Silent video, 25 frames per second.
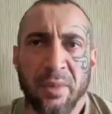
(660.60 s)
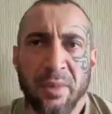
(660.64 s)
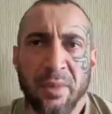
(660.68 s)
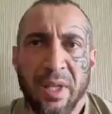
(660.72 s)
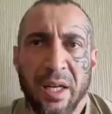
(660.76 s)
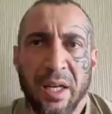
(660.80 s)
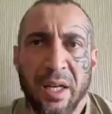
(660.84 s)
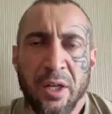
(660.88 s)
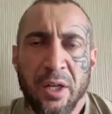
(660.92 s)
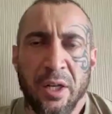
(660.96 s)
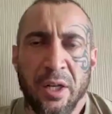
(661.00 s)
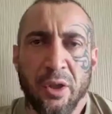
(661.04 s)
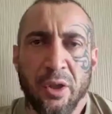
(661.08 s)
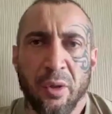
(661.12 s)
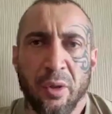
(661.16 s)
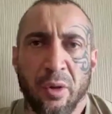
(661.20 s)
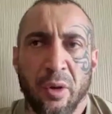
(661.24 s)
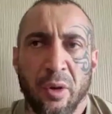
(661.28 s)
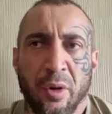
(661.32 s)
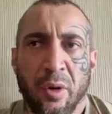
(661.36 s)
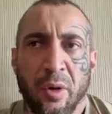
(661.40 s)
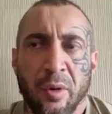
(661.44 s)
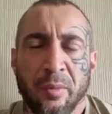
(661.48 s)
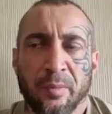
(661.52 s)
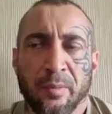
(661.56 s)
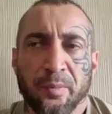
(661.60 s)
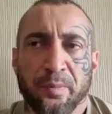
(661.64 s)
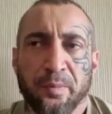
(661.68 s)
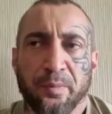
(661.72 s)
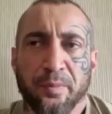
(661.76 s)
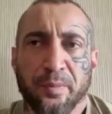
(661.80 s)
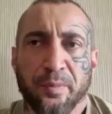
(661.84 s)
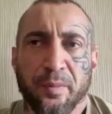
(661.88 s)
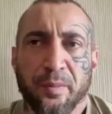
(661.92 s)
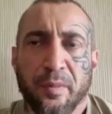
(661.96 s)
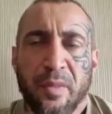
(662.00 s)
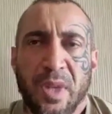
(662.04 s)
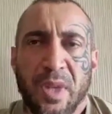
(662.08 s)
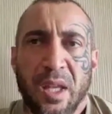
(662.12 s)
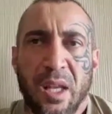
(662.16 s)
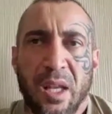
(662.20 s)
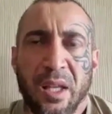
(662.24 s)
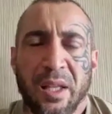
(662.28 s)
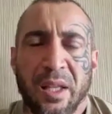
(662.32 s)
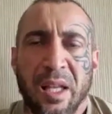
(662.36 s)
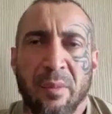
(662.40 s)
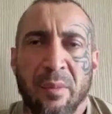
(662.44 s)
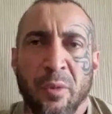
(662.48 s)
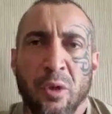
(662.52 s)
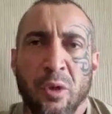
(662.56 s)
что там
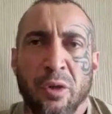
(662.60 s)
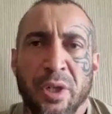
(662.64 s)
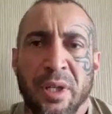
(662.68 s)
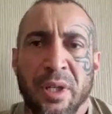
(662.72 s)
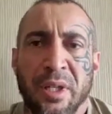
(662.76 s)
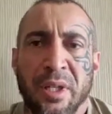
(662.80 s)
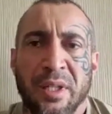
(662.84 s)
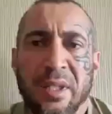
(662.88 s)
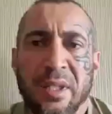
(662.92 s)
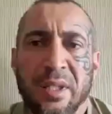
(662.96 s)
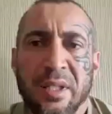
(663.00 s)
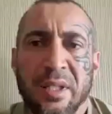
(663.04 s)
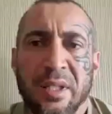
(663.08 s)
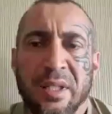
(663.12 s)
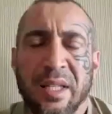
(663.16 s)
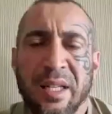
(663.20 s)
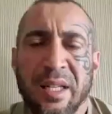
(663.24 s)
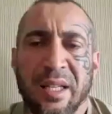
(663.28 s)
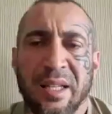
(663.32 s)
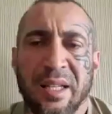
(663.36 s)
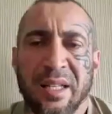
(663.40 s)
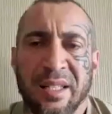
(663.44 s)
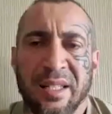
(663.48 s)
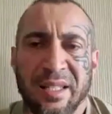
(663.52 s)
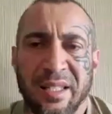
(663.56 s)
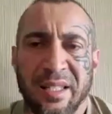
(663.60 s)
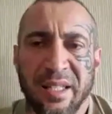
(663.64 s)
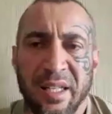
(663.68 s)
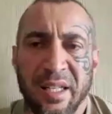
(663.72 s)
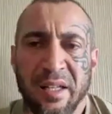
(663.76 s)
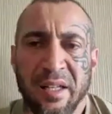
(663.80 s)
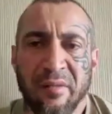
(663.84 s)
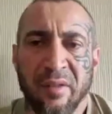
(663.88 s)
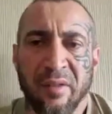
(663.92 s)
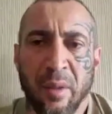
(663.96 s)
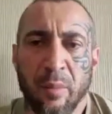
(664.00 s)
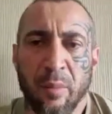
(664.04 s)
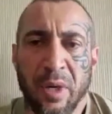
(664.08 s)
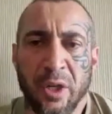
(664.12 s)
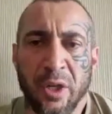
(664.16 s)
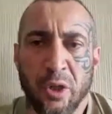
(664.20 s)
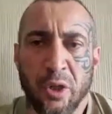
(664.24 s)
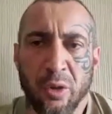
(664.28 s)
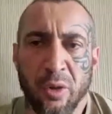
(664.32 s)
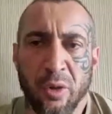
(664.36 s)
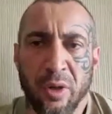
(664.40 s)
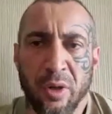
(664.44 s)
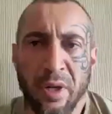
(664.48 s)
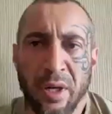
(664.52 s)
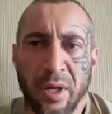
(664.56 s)
тоже сконцентрировано
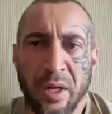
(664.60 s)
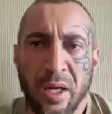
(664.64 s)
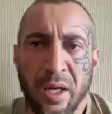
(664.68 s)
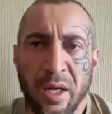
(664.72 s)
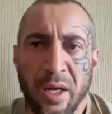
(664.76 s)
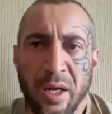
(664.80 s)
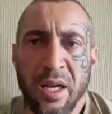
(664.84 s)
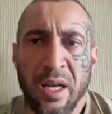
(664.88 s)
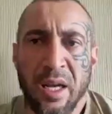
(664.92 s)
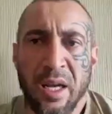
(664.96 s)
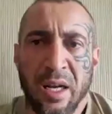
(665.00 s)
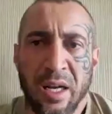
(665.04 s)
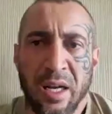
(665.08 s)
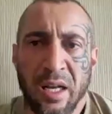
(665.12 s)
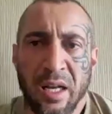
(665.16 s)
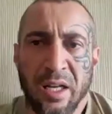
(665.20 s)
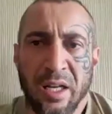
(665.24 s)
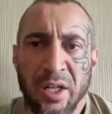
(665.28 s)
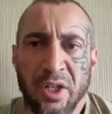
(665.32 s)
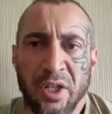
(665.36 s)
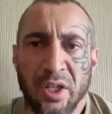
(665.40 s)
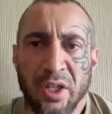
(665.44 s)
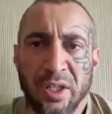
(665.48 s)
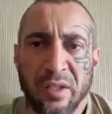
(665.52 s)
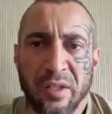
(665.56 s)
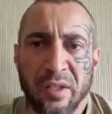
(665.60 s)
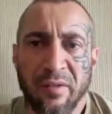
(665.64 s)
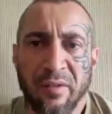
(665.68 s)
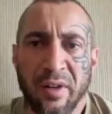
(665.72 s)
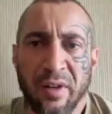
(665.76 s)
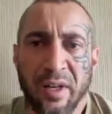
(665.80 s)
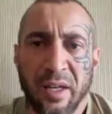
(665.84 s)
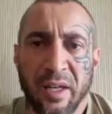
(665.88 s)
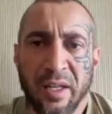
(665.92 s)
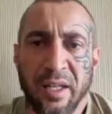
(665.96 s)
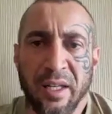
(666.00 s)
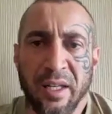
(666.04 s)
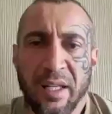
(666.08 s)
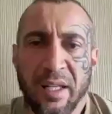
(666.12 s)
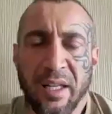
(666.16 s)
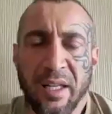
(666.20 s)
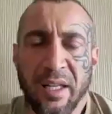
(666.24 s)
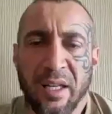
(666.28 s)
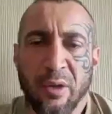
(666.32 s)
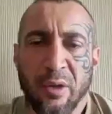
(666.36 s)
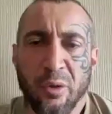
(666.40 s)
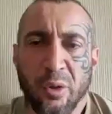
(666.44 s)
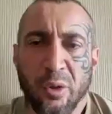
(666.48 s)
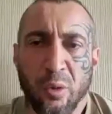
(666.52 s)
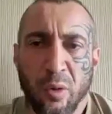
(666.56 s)
большое количество и
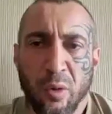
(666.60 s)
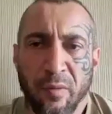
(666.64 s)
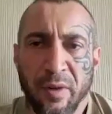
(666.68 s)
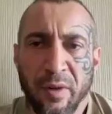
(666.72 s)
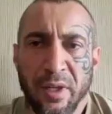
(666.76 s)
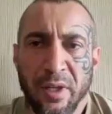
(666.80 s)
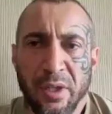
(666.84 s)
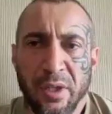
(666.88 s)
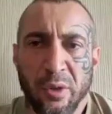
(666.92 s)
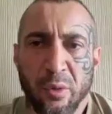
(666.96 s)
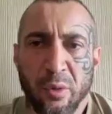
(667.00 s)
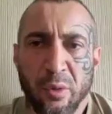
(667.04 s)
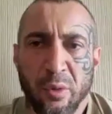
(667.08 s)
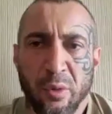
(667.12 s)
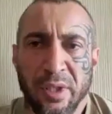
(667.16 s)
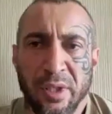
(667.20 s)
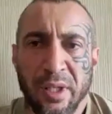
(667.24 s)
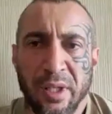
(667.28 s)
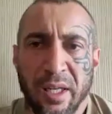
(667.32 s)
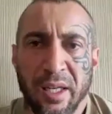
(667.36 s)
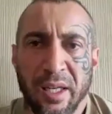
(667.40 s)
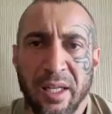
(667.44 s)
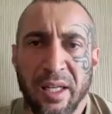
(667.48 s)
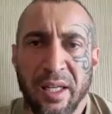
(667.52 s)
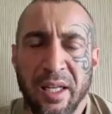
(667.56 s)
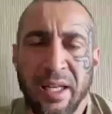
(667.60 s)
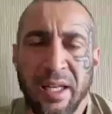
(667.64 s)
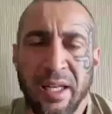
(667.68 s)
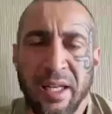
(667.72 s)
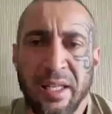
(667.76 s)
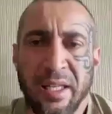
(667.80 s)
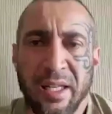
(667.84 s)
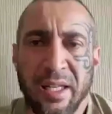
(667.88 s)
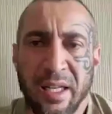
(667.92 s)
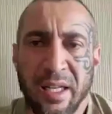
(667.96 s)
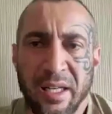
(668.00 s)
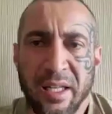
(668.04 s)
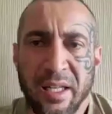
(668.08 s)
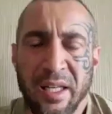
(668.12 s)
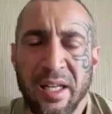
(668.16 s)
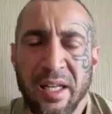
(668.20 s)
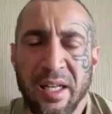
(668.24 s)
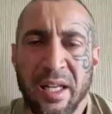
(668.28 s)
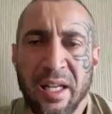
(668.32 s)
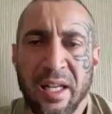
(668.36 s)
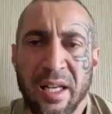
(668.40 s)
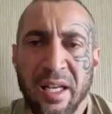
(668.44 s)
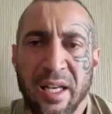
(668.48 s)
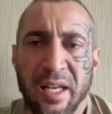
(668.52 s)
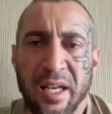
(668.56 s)
людского ресурса, и
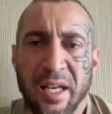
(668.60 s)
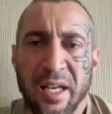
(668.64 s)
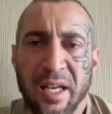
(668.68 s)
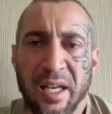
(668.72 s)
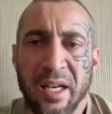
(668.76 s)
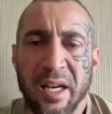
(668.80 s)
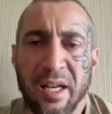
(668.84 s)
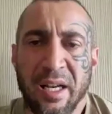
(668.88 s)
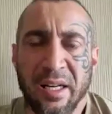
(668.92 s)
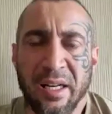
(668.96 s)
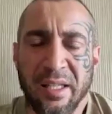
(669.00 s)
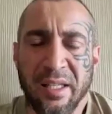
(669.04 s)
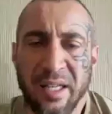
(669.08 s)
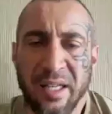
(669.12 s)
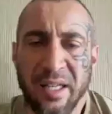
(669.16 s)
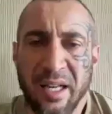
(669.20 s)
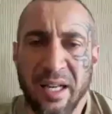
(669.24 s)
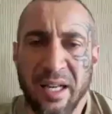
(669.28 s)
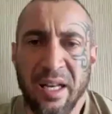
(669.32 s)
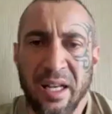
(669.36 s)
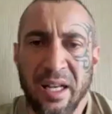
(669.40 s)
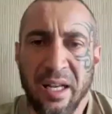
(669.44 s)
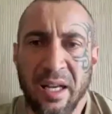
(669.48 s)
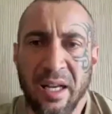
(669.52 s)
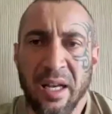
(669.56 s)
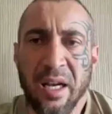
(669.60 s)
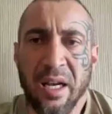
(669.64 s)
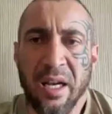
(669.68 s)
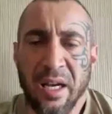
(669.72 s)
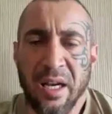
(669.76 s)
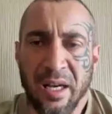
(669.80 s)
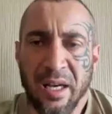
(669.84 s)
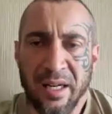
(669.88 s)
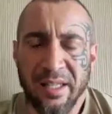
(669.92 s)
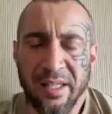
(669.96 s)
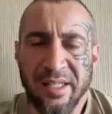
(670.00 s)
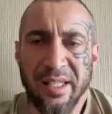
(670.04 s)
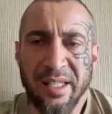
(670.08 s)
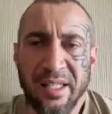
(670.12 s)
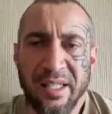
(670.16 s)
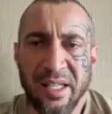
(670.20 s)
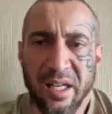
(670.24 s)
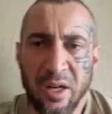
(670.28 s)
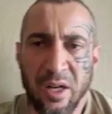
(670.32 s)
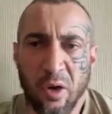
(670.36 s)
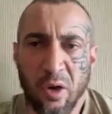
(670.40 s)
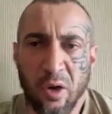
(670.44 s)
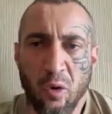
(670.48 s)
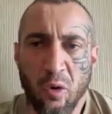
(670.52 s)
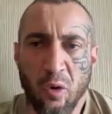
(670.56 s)
техники, и артиллерии российских
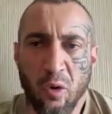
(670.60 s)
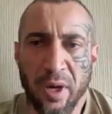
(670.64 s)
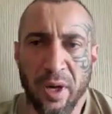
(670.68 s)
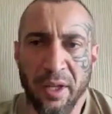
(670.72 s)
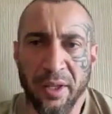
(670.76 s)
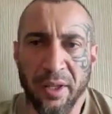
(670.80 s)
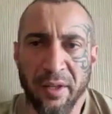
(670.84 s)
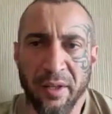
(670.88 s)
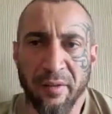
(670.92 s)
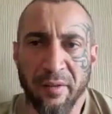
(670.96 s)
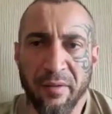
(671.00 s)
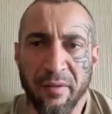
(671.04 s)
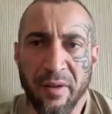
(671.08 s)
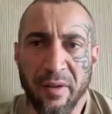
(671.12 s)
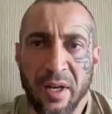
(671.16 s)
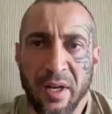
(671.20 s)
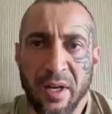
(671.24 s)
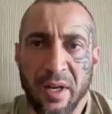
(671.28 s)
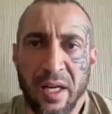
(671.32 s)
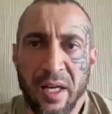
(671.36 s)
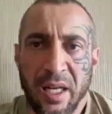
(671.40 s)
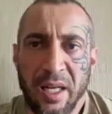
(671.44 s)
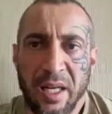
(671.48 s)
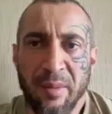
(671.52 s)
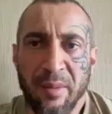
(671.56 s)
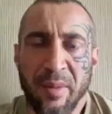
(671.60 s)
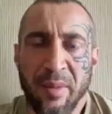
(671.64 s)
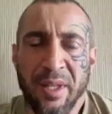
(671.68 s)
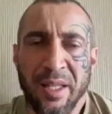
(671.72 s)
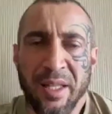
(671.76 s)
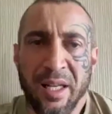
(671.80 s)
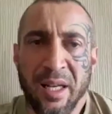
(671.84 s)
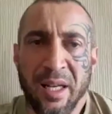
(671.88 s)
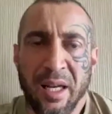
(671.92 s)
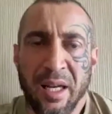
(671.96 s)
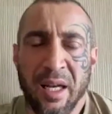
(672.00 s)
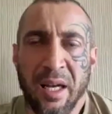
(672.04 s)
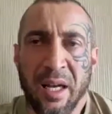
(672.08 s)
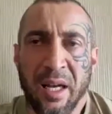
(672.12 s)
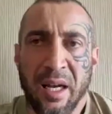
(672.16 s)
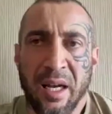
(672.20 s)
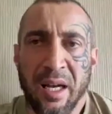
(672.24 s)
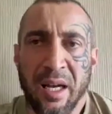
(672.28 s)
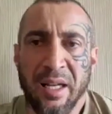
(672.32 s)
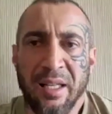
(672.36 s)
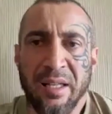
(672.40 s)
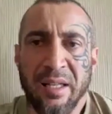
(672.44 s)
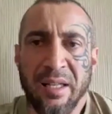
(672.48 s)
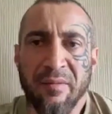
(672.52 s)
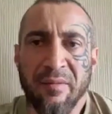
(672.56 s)
оккупантов. Именно
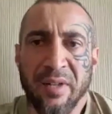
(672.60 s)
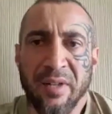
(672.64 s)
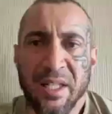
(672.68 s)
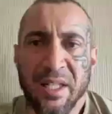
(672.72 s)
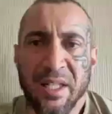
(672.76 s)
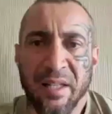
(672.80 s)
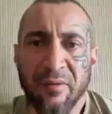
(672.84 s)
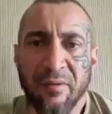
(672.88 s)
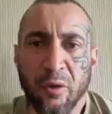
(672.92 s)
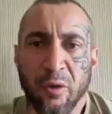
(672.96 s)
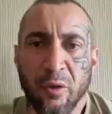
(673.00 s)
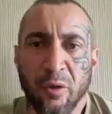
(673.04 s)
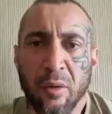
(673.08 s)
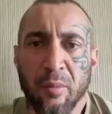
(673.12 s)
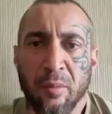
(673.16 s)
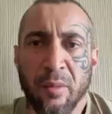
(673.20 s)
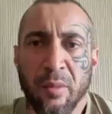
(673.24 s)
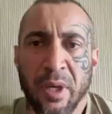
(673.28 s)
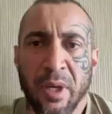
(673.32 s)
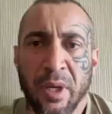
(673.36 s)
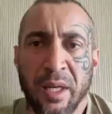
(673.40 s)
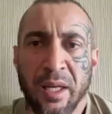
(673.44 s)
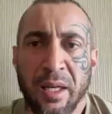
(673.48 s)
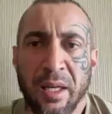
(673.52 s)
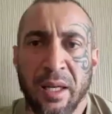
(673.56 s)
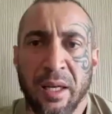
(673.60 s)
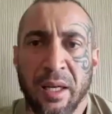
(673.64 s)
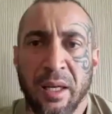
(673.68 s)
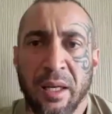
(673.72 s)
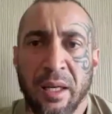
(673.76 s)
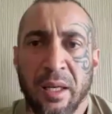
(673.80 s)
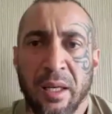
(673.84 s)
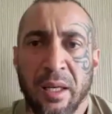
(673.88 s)
они в основном... Э,